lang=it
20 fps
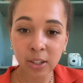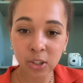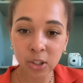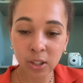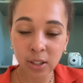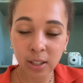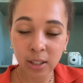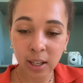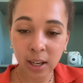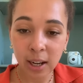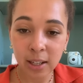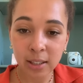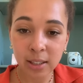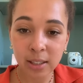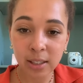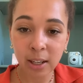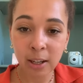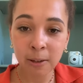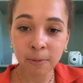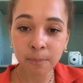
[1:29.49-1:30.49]

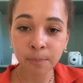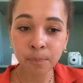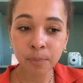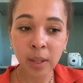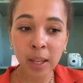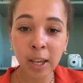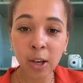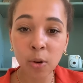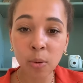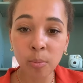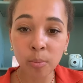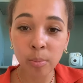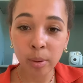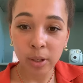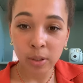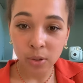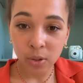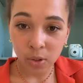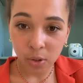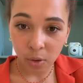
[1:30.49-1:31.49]
gentilezza e
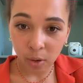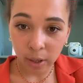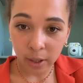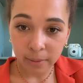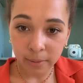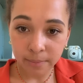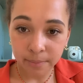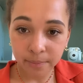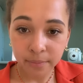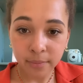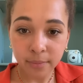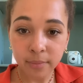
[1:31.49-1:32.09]
comprensione.